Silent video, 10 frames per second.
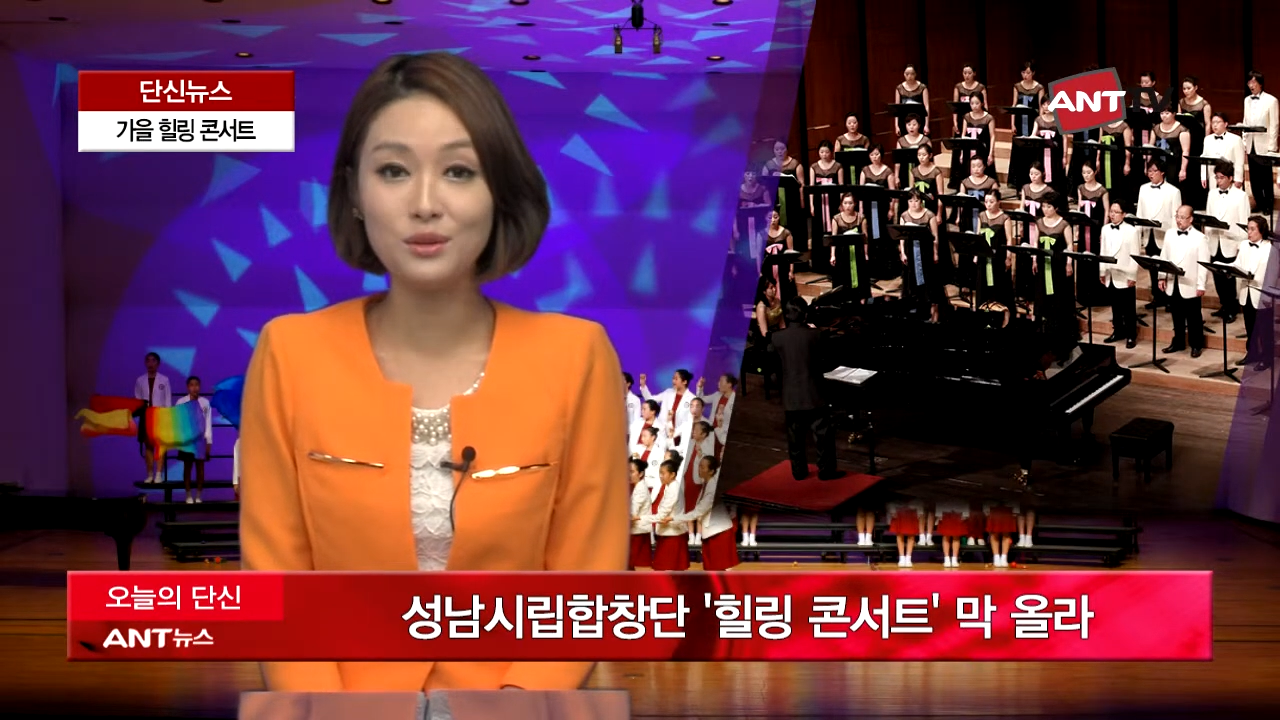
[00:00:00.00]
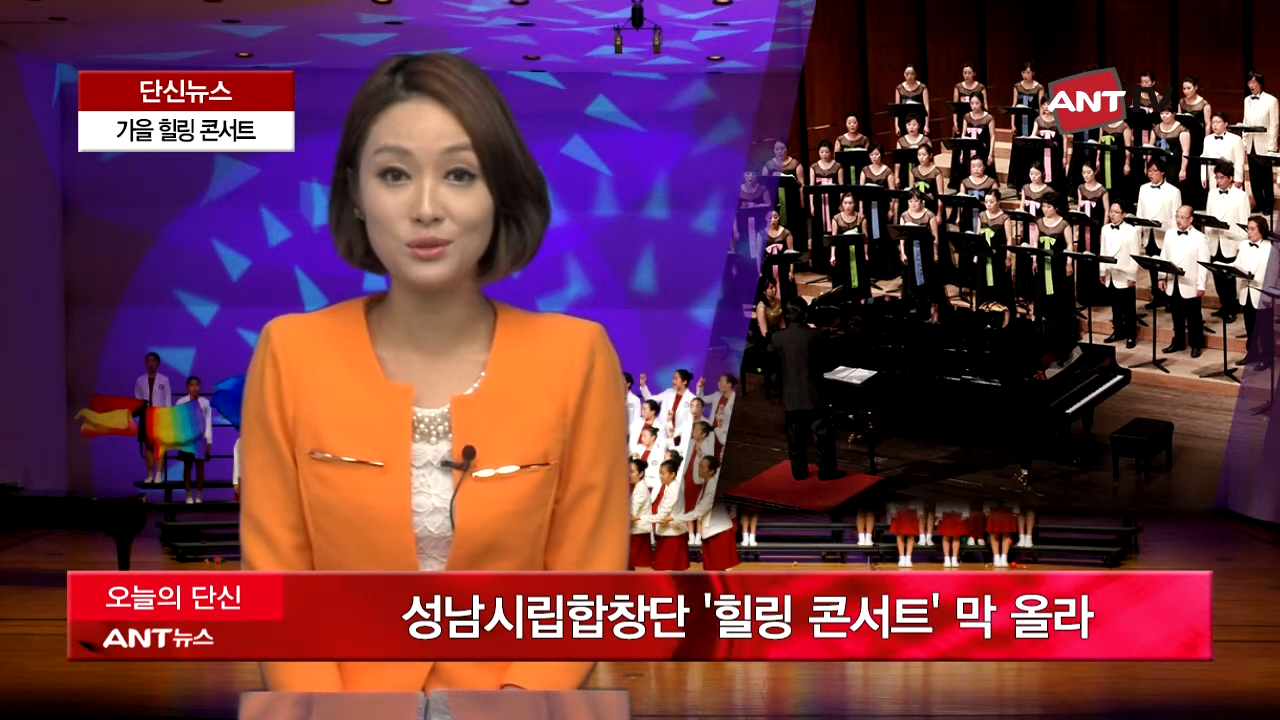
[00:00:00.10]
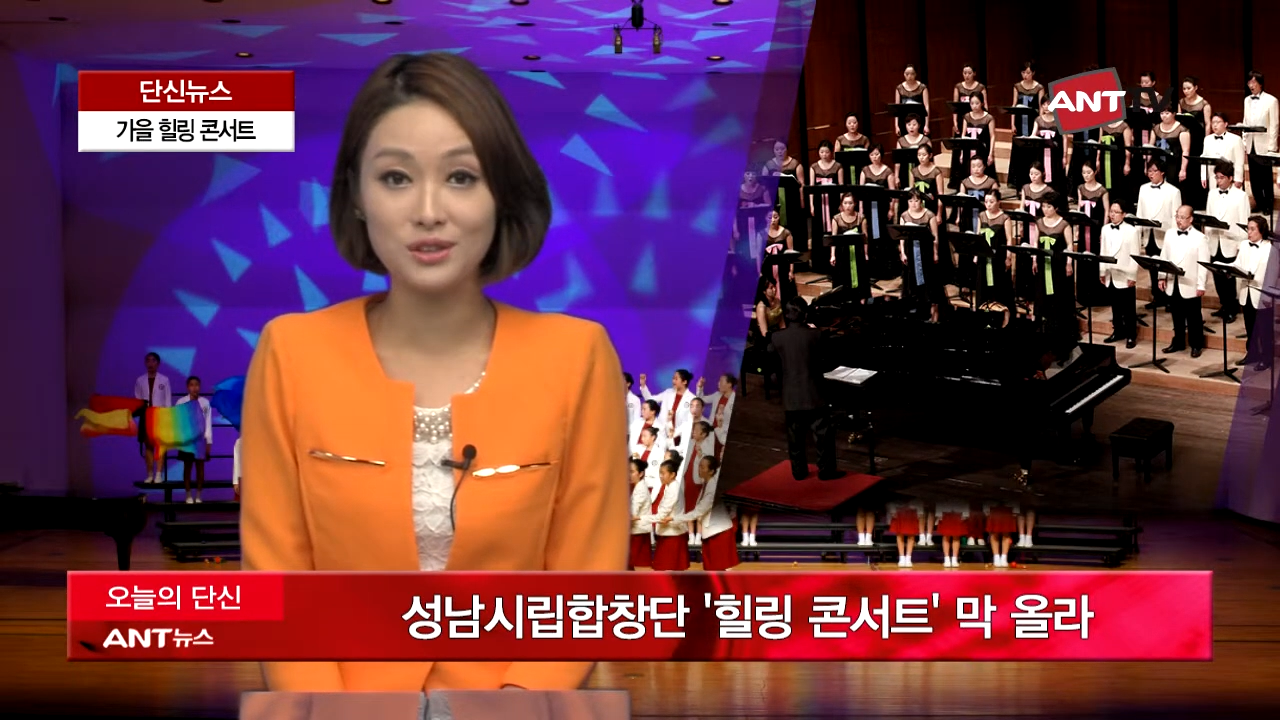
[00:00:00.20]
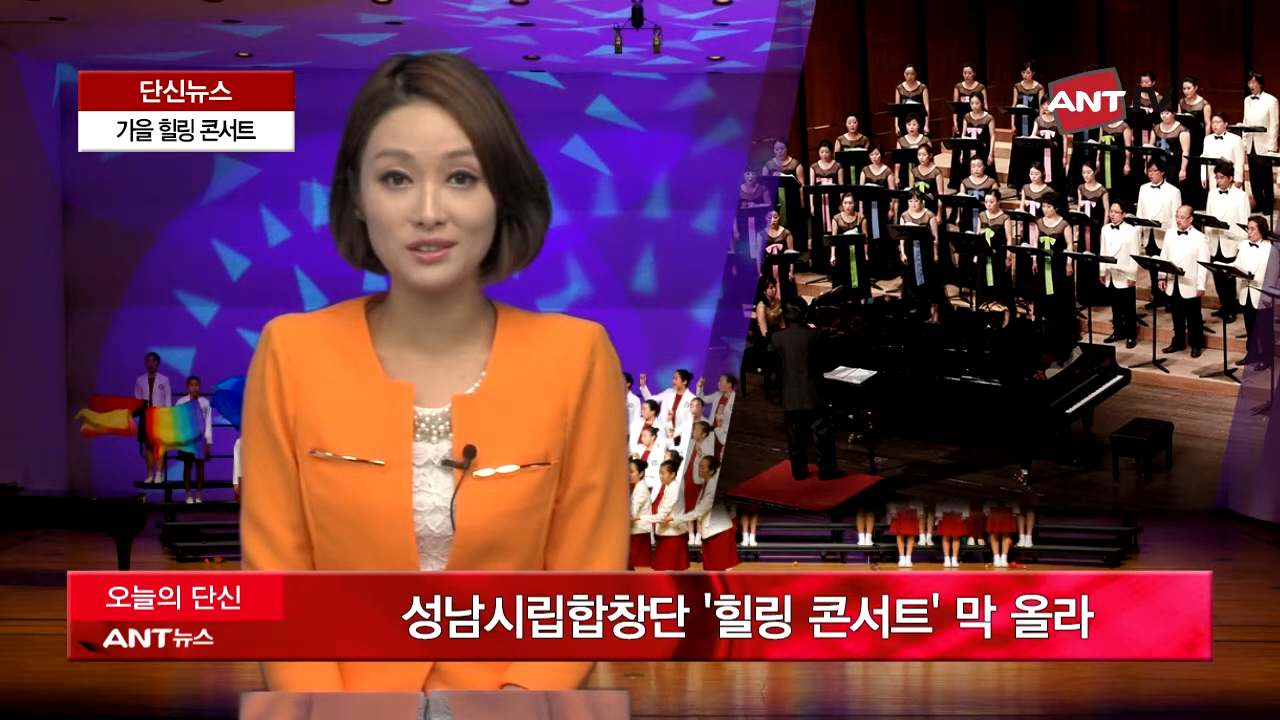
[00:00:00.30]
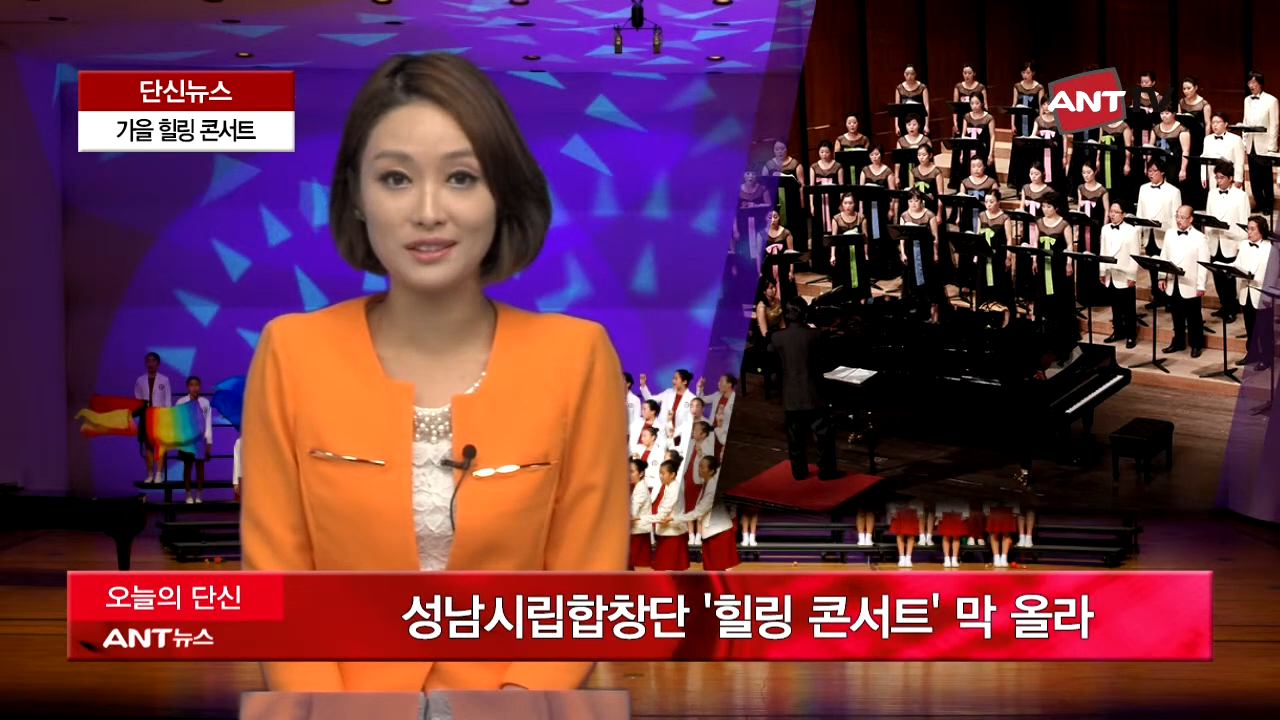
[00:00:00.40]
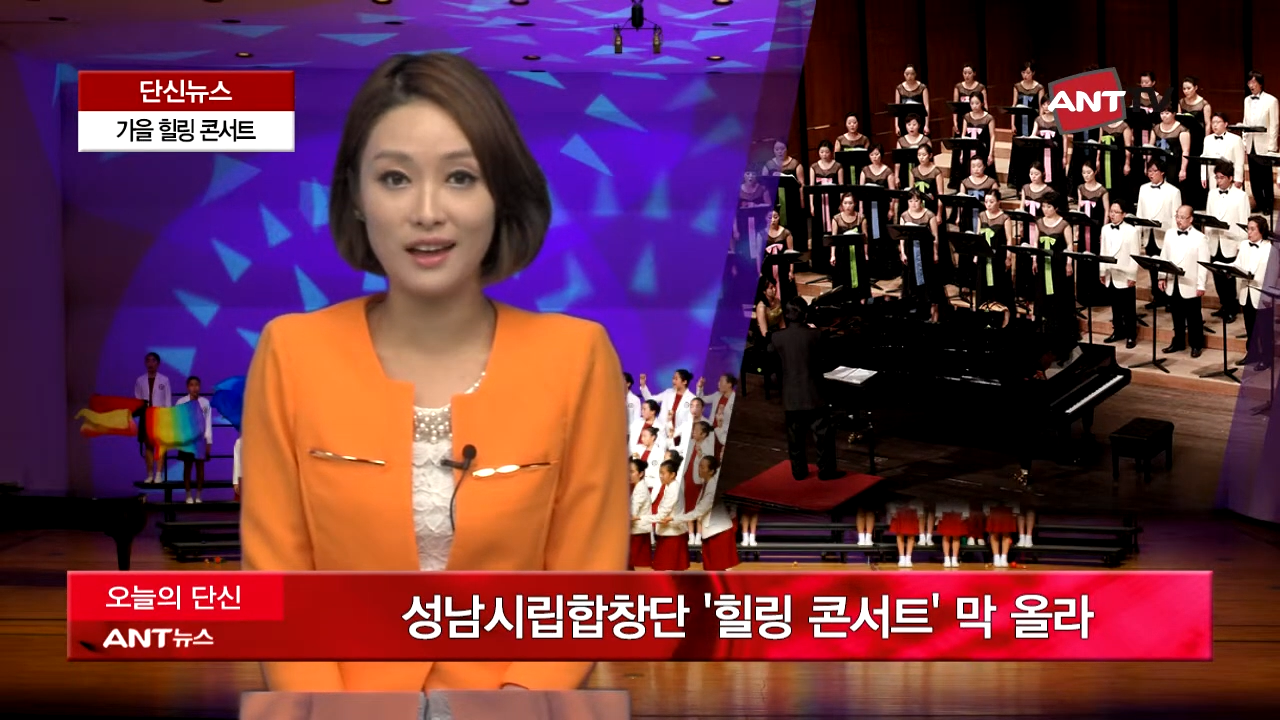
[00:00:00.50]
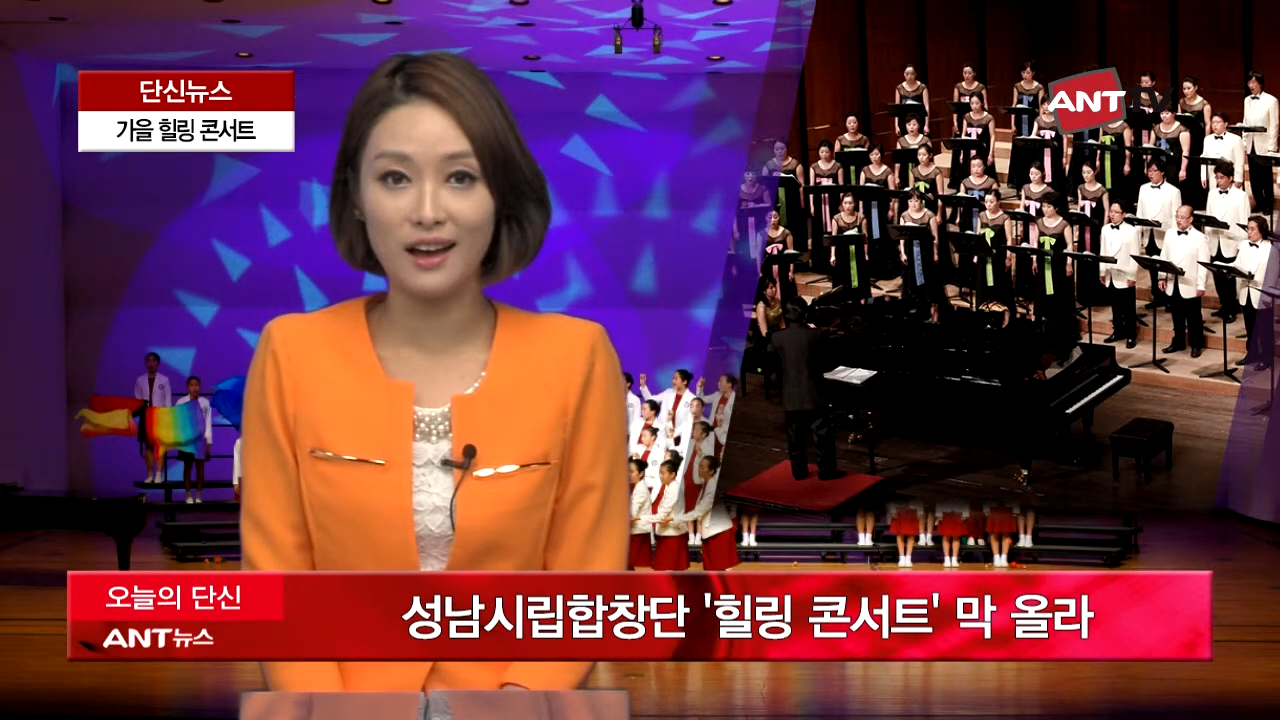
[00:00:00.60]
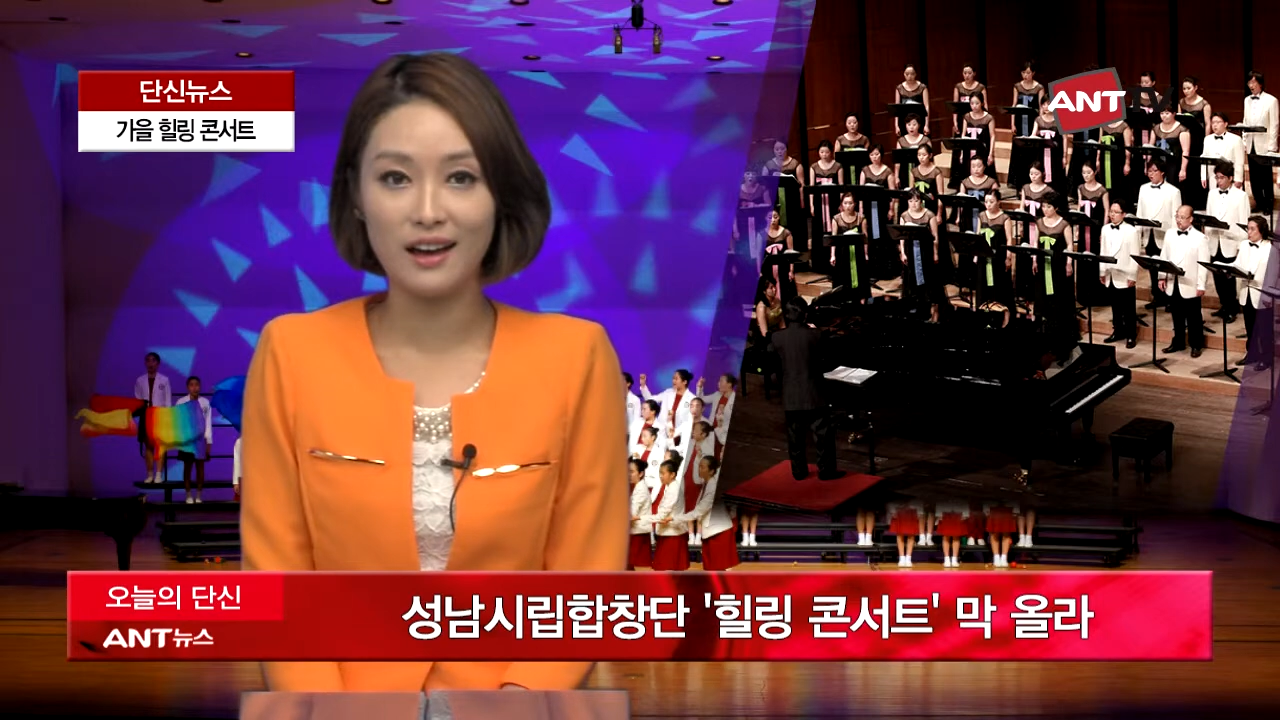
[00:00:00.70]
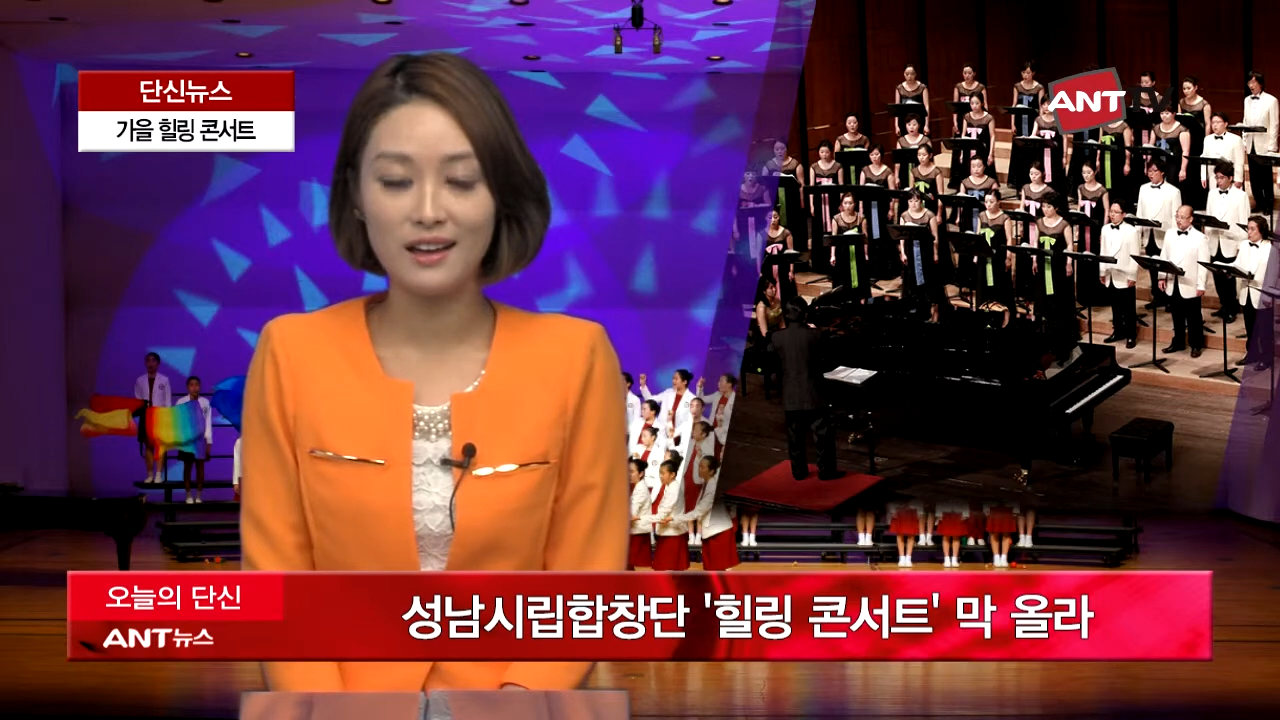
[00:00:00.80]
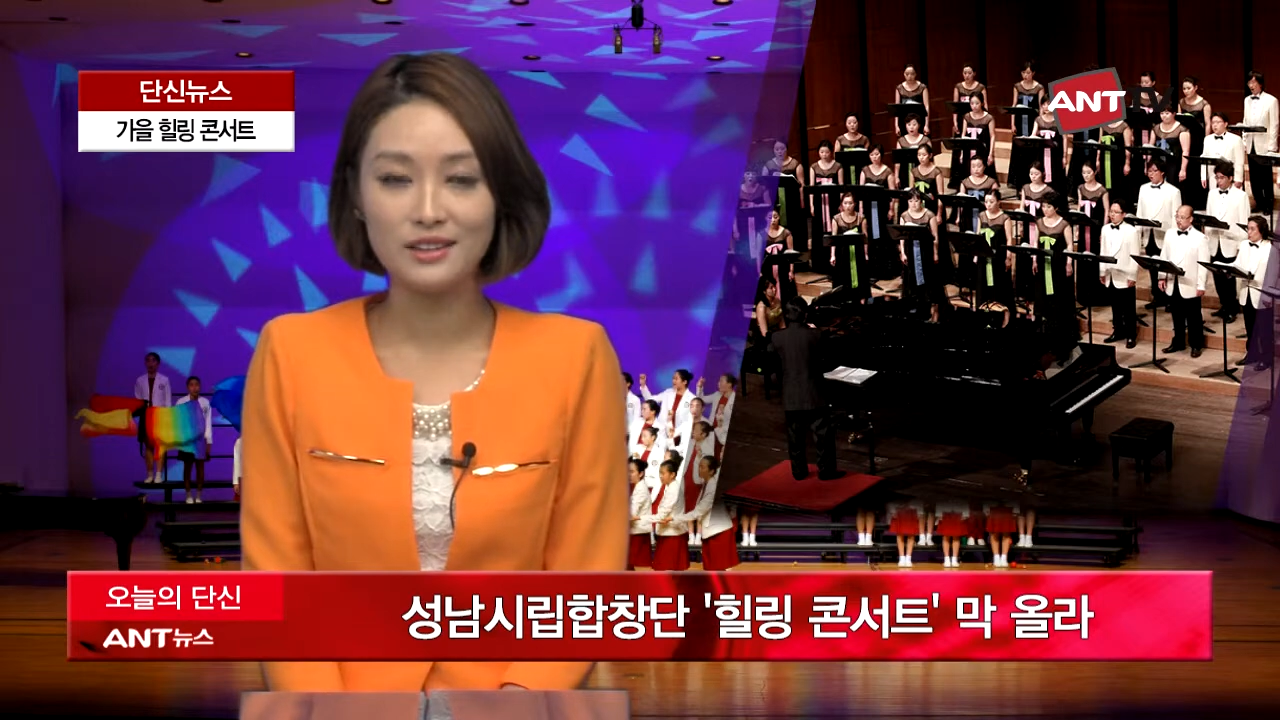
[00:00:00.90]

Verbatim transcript: 콘서트가